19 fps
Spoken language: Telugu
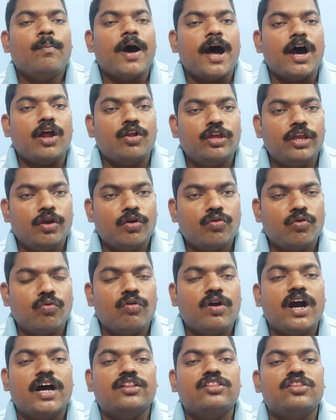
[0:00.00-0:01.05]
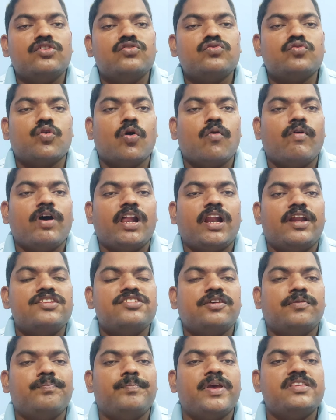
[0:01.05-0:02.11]
పాలు ఎక్కువగా తీసుకోవాలని
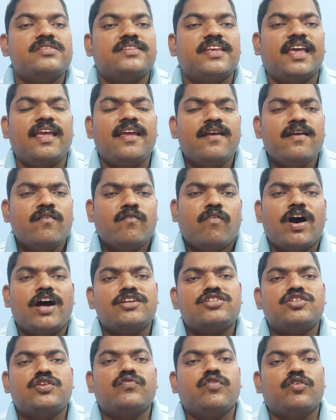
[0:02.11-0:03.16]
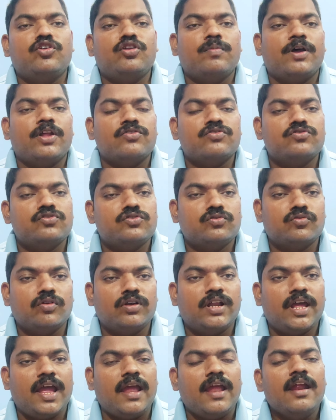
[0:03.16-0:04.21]
చెప్పేసి ఫాస్ట్ ఫుడ్ మనం
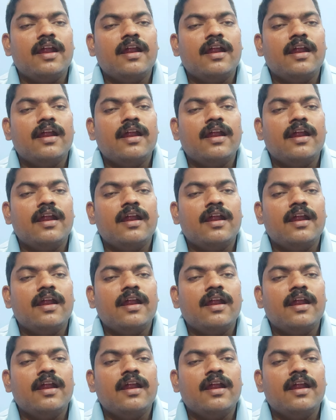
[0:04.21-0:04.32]
చూసుకుంటే